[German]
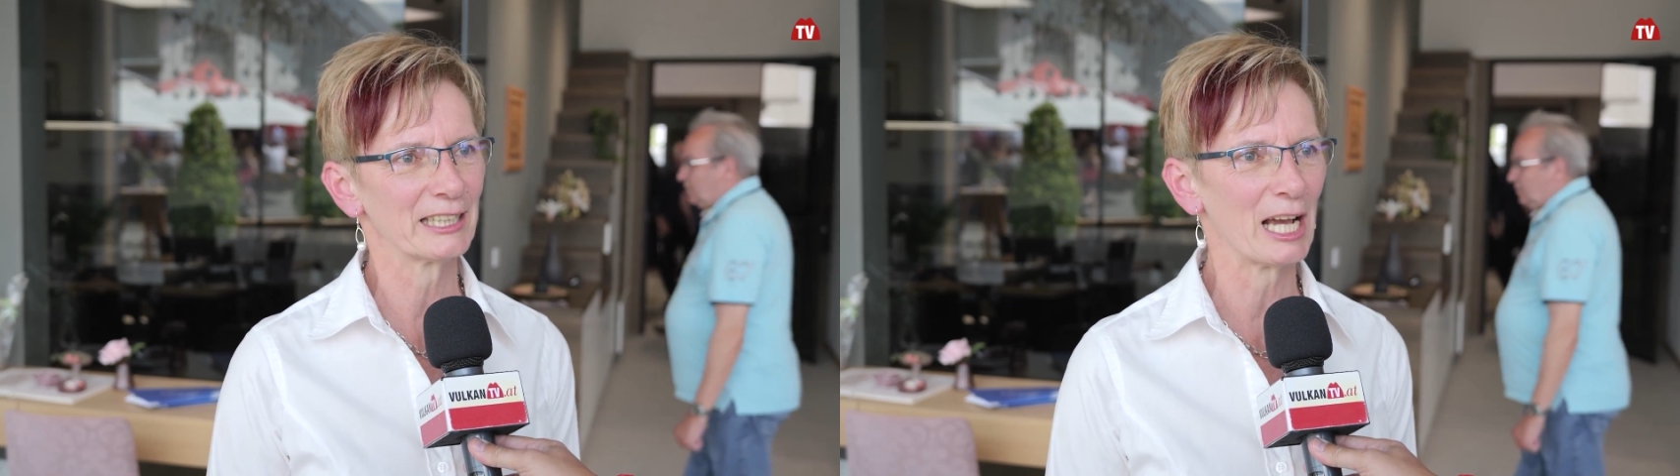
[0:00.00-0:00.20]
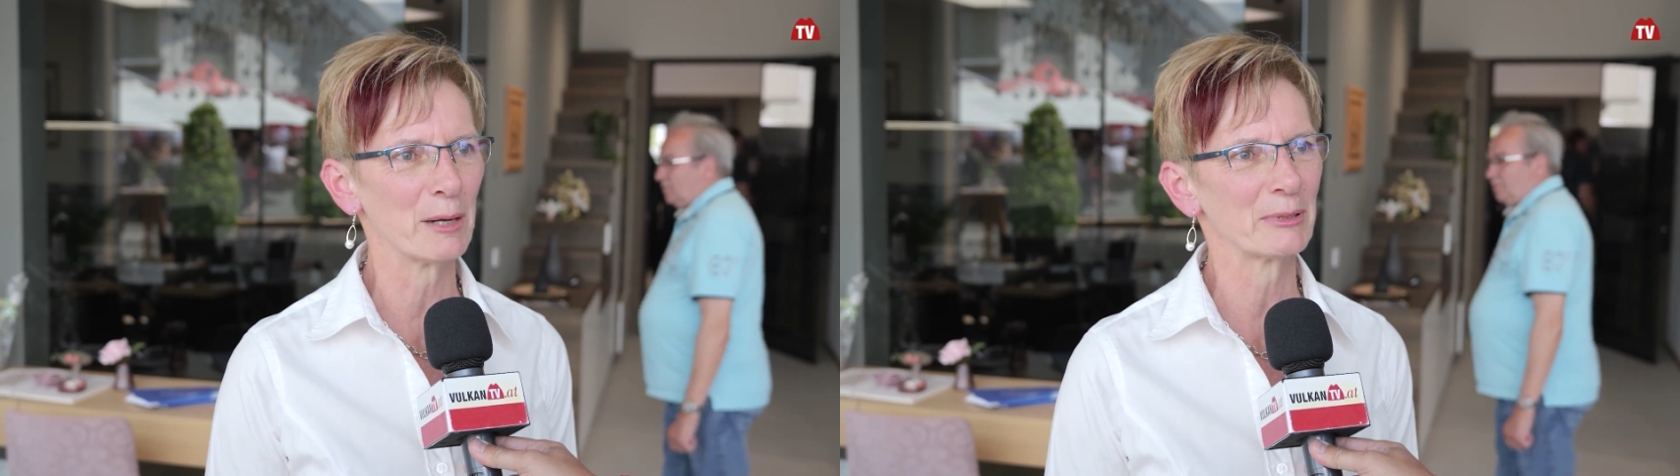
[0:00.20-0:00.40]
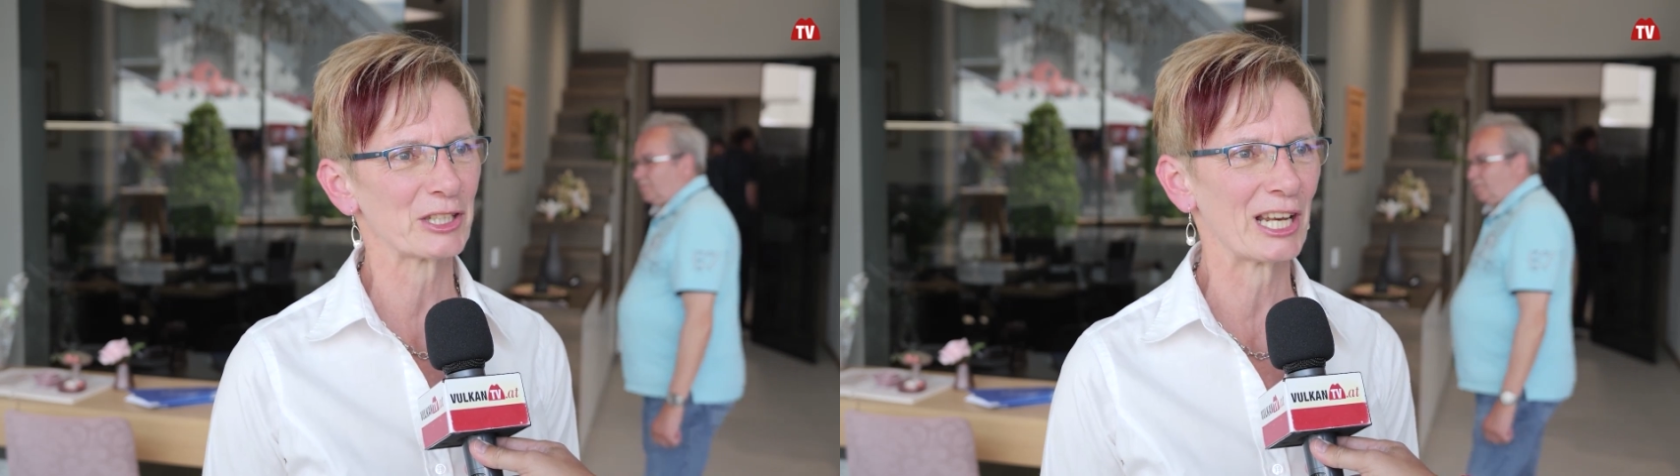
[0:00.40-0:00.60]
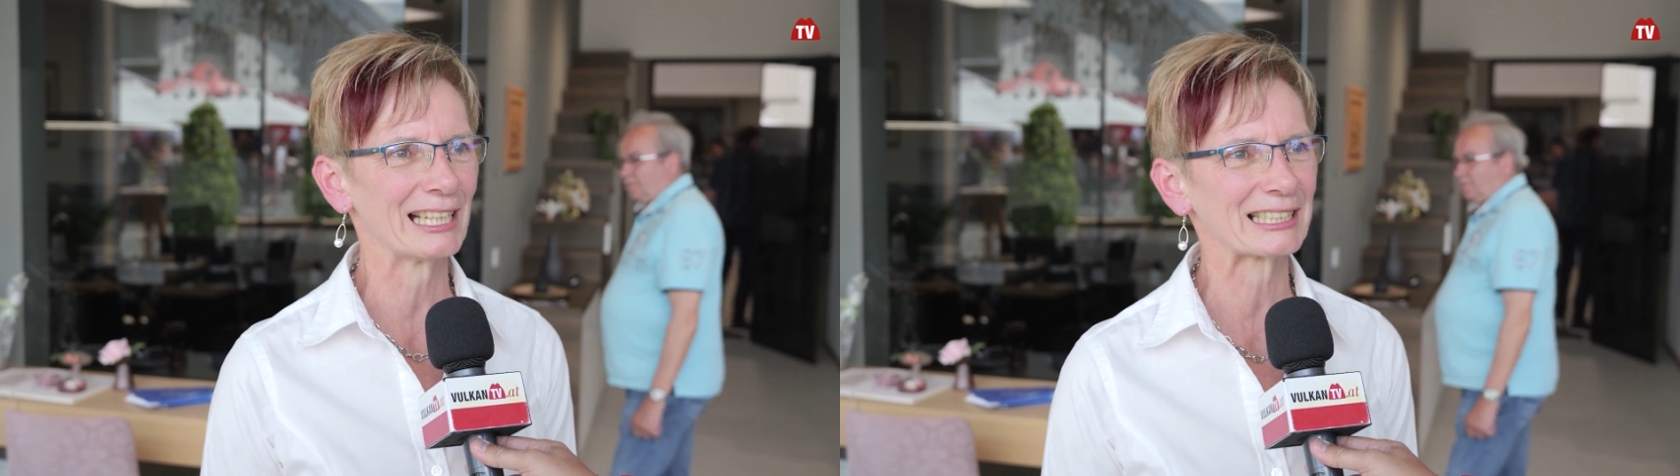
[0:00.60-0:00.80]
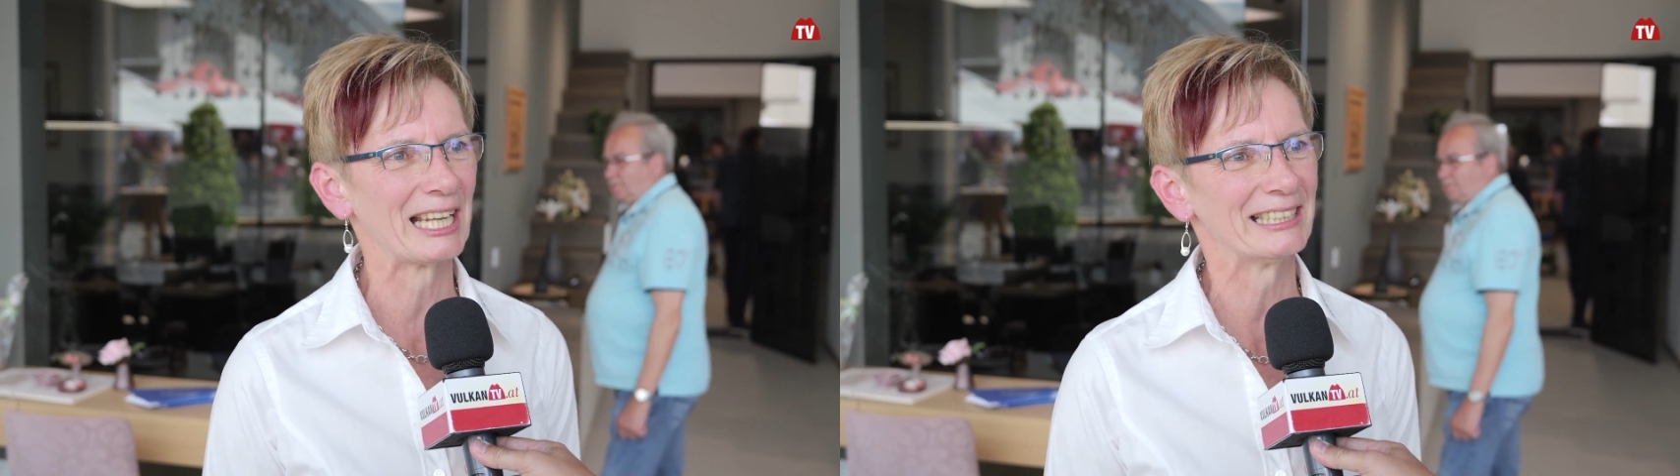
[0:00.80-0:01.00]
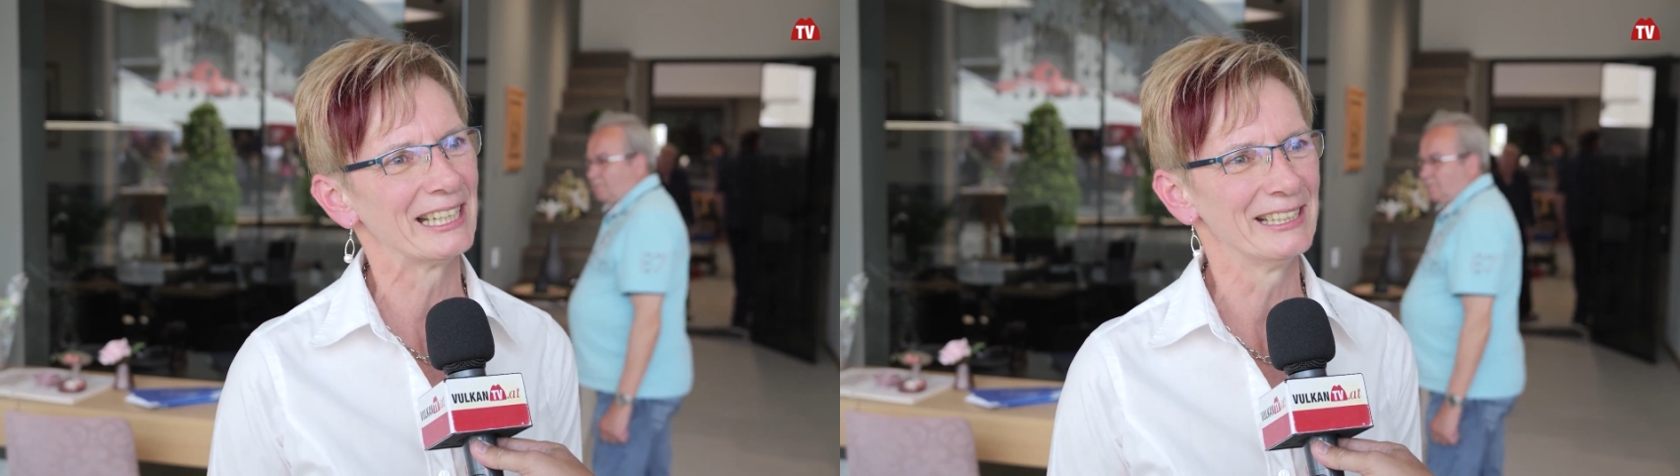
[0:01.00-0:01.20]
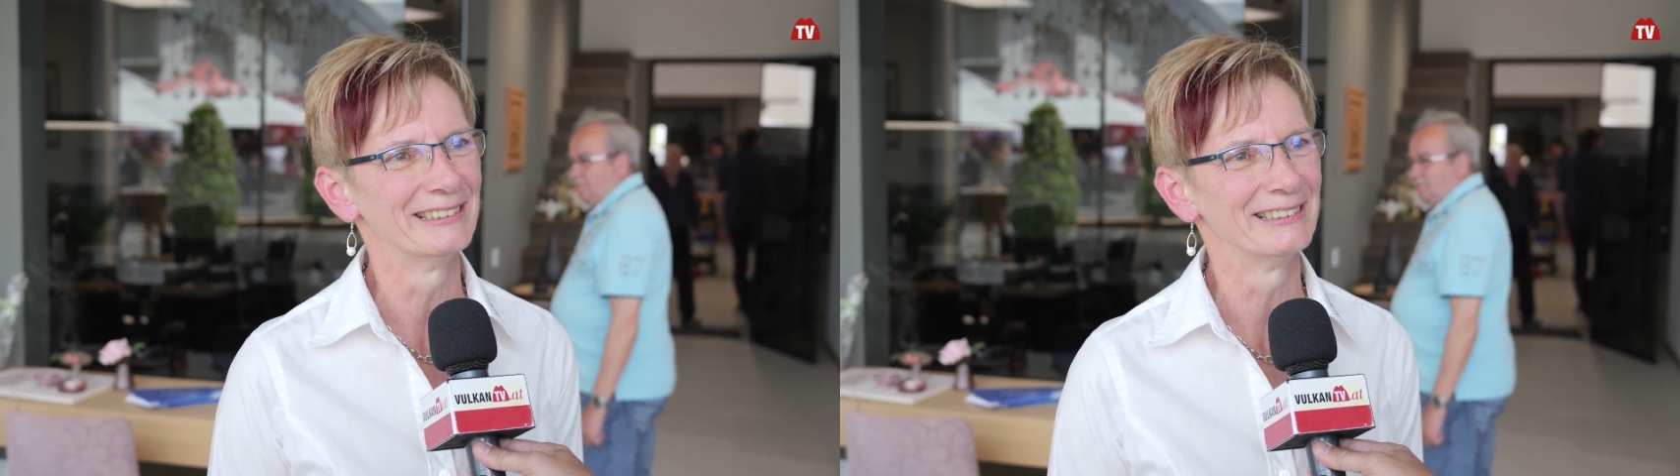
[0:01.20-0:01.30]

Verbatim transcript: der Arbeit schnelles Ende.